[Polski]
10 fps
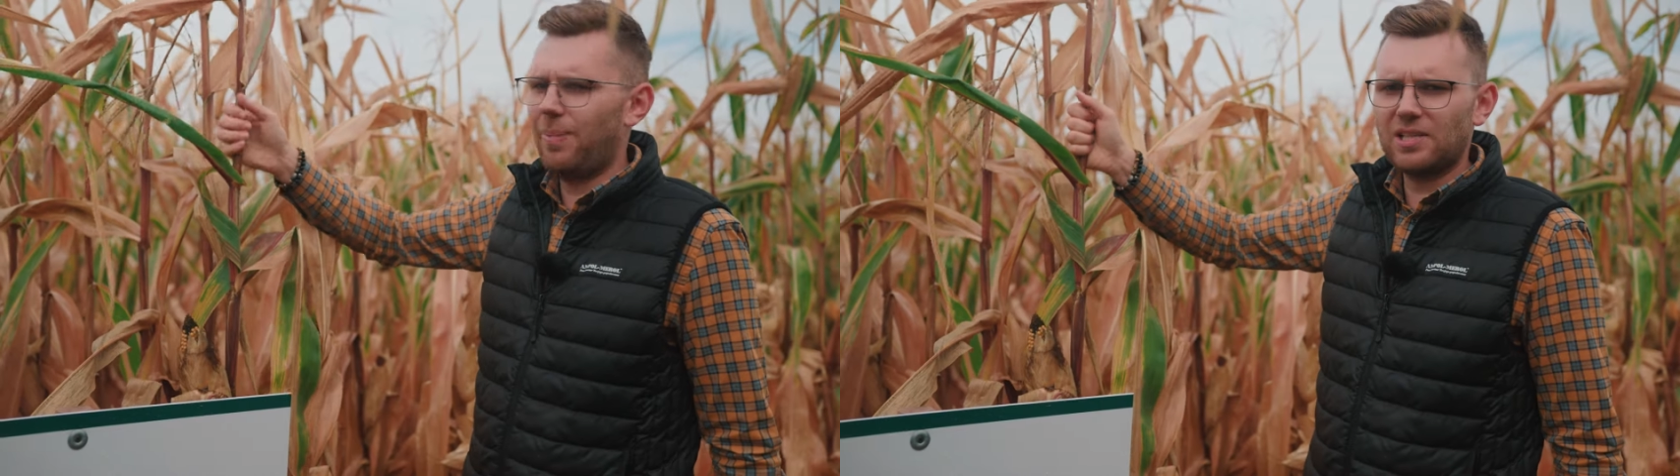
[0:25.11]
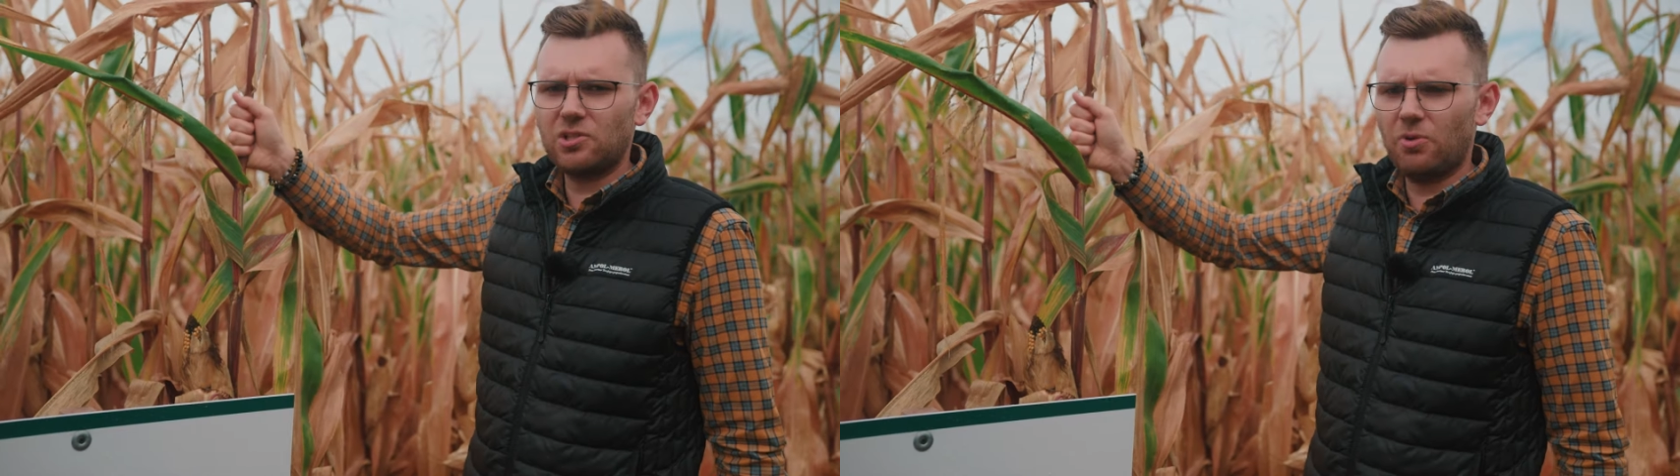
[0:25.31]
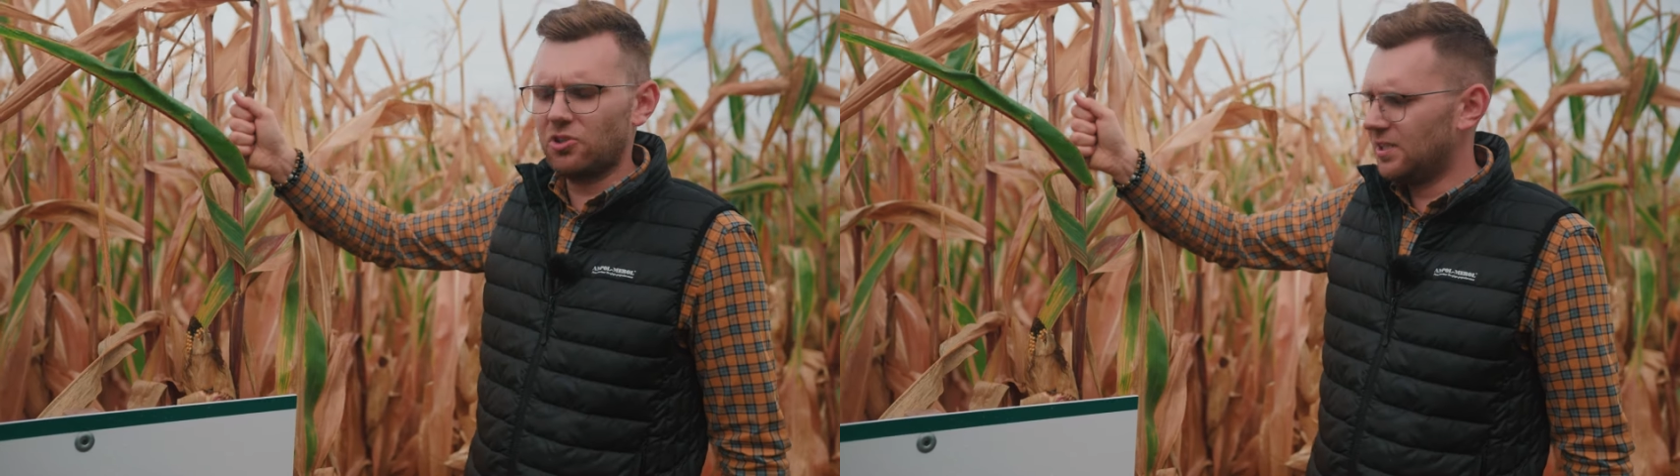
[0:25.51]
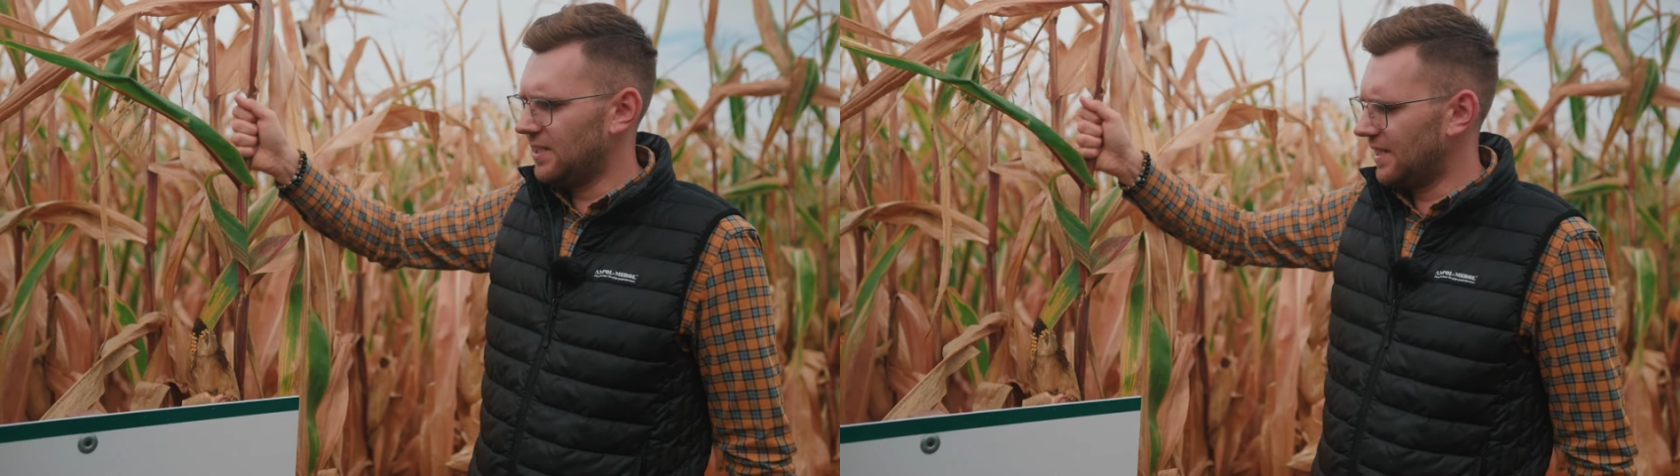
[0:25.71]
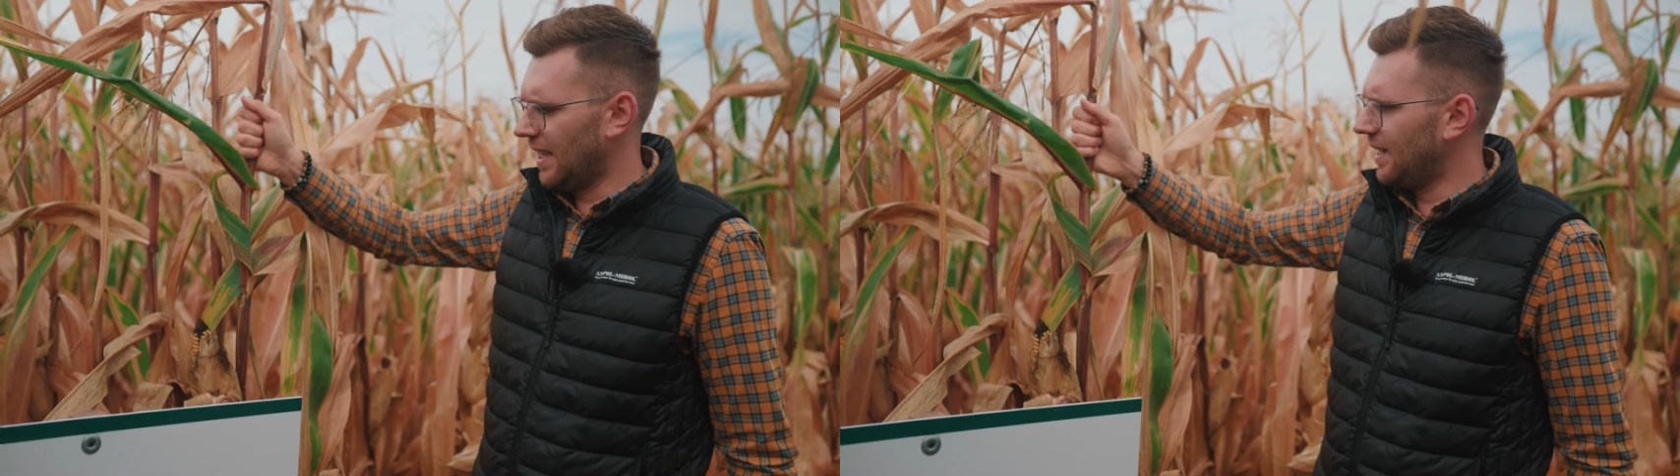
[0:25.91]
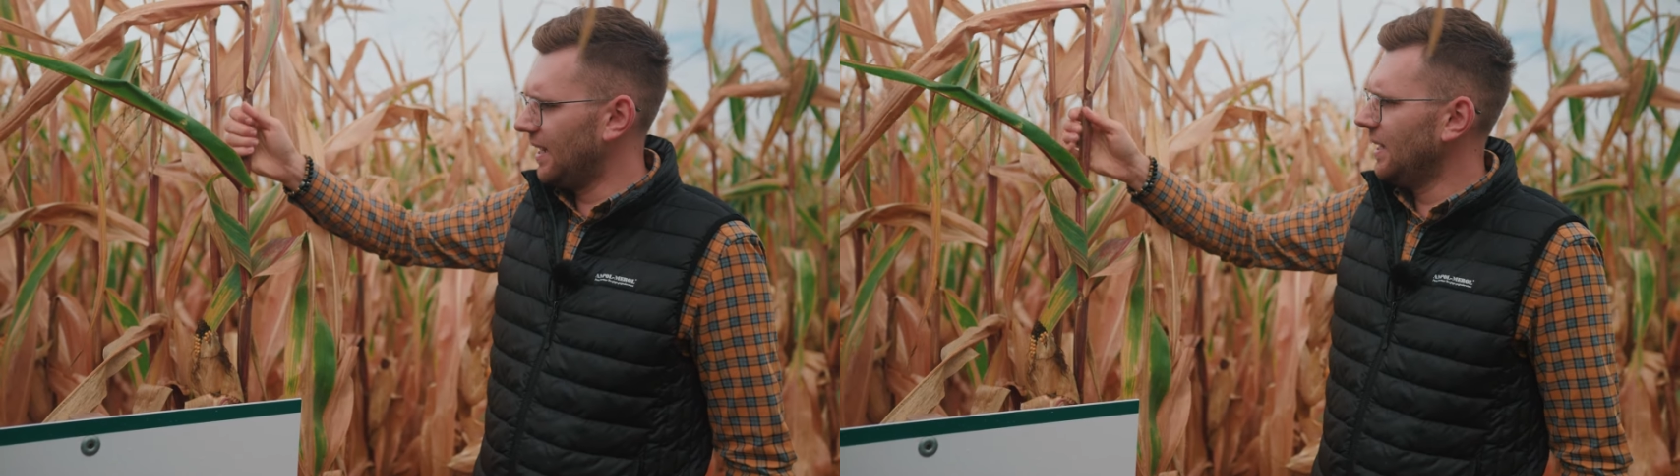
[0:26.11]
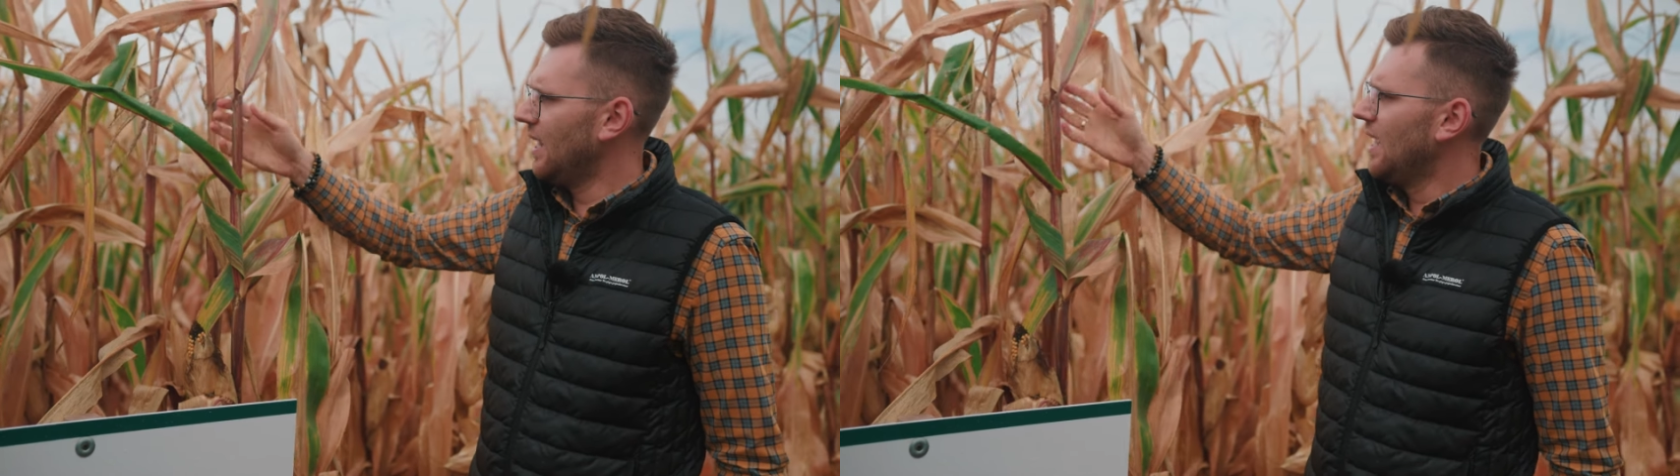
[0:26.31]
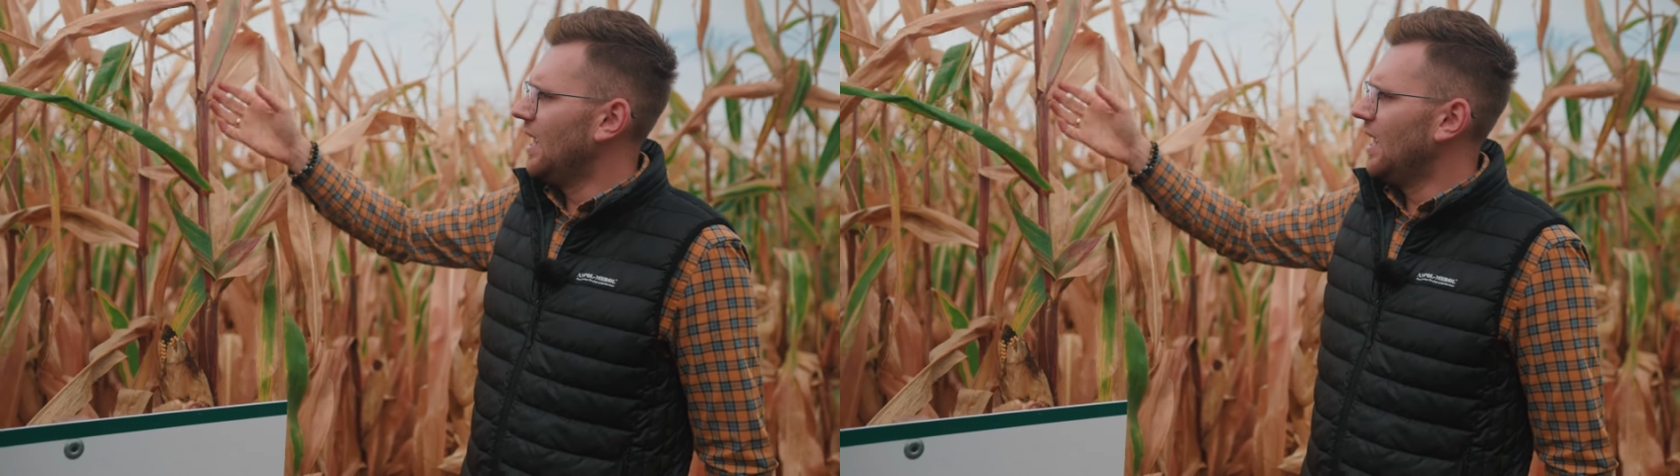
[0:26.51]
bardzo mocny stay green